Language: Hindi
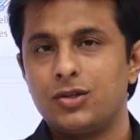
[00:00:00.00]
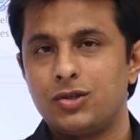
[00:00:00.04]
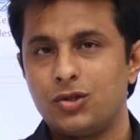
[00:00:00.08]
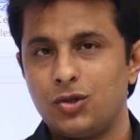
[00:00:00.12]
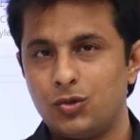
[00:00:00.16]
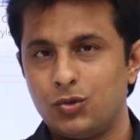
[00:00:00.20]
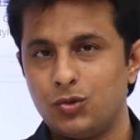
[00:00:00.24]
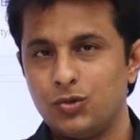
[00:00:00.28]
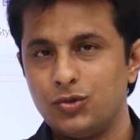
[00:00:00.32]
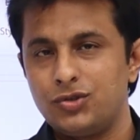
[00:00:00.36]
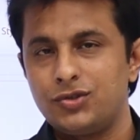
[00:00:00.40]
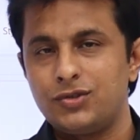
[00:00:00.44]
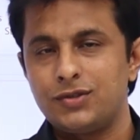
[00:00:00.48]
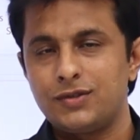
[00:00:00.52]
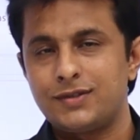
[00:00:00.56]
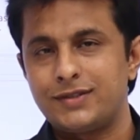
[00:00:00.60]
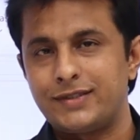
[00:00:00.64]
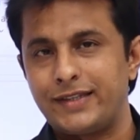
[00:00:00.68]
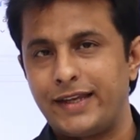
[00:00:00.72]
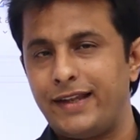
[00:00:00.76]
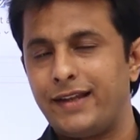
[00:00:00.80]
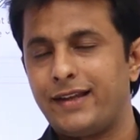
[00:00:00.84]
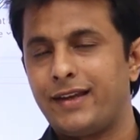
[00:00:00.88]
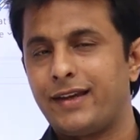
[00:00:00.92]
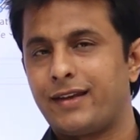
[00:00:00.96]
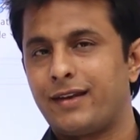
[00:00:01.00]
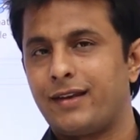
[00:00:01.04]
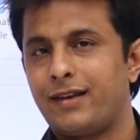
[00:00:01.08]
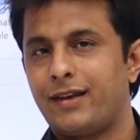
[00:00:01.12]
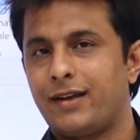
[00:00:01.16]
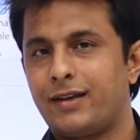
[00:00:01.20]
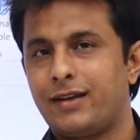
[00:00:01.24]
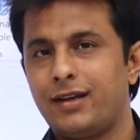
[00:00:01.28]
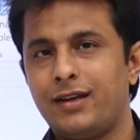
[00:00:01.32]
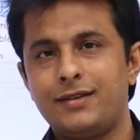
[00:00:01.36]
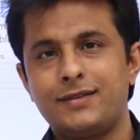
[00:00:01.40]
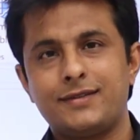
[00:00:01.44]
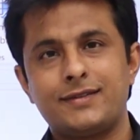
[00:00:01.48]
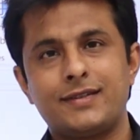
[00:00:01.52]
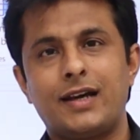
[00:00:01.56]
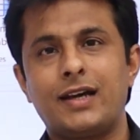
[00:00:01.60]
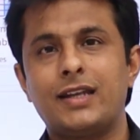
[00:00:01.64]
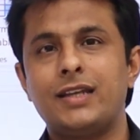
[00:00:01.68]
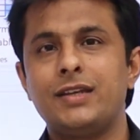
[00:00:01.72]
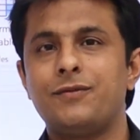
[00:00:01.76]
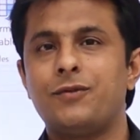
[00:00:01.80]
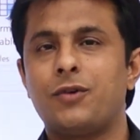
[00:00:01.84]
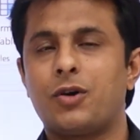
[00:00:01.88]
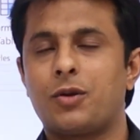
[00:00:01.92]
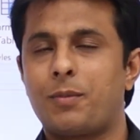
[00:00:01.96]
तो उस सेल के रिलेटेड
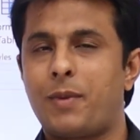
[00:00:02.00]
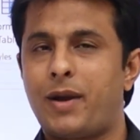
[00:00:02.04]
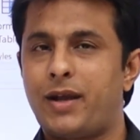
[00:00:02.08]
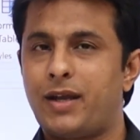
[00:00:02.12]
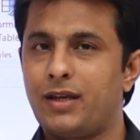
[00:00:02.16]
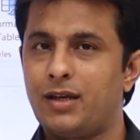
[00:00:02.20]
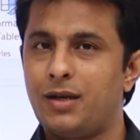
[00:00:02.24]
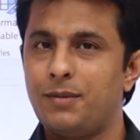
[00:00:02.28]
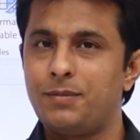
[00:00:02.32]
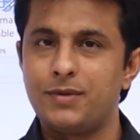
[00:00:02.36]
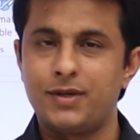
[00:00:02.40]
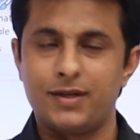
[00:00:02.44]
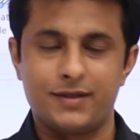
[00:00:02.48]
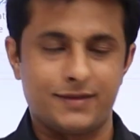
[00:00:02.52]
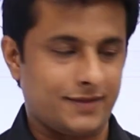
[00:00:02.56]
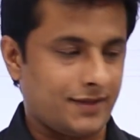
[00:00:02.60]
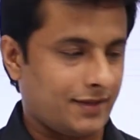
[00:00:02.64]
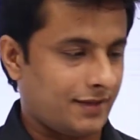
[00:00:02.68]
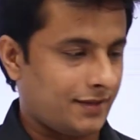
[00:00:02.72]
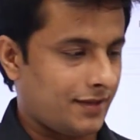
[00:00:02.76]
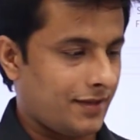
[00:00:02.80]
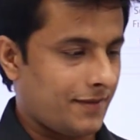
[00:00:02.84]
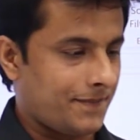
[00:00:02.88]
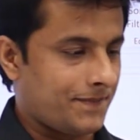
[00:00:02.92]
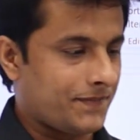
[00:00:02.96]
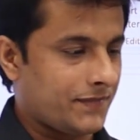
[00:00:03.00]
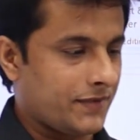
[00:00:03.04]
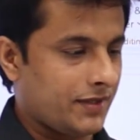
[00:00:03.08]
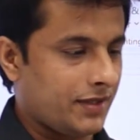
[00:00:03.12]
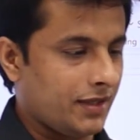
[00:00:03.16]
सारी फॉर्मेटिंग आप कर सकते हैं